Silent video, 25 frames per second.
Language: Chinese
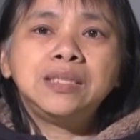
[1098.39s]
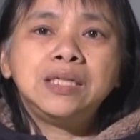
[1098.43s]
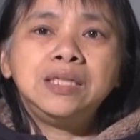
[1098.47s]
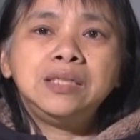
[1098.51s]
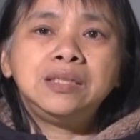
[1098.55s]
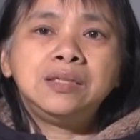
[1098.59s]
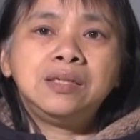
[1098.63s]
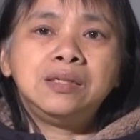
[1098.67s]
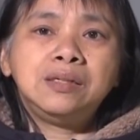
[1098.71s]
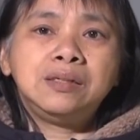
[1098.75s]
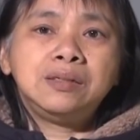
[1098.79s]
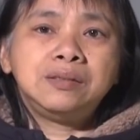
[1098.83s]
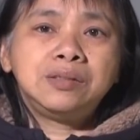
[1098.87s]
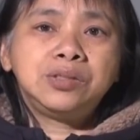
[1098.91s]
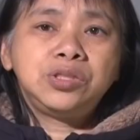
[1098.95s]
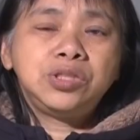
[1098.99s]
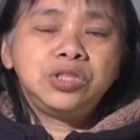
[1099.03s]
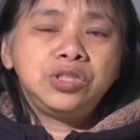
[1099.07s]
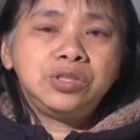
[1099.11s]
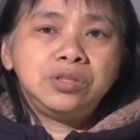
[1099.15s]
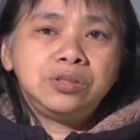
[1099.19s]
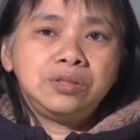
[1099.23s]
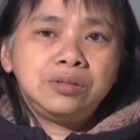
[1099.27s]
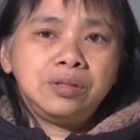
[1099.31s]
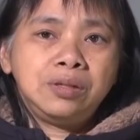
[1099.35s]
的一个
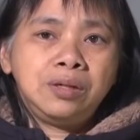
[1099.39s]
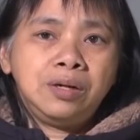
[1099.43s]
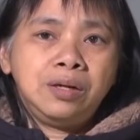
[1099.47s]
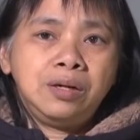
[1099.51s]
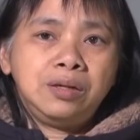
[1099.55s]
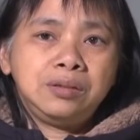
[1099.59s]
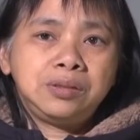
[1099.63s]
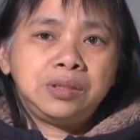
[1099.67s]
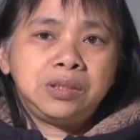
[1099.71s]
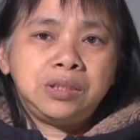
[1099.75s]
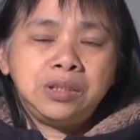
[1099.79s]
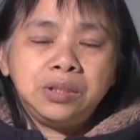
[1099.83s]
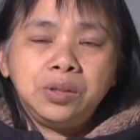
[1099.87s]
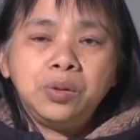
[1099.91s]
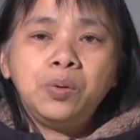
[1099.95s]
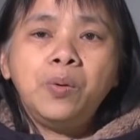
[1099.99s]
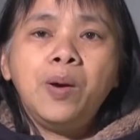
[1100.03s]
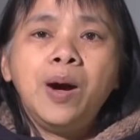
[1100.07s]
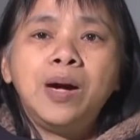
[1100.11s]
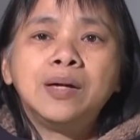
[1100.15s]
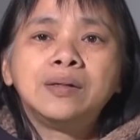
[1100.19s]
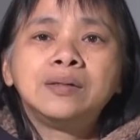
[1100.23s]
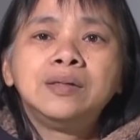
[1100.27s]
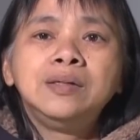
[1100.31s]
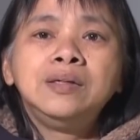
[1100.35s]
呃情
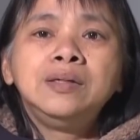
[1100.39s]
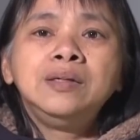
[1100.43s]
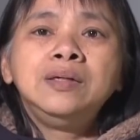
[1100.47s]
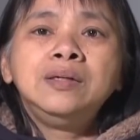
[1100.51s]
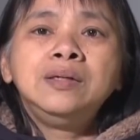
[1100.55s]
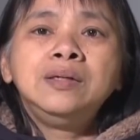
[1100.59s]
况，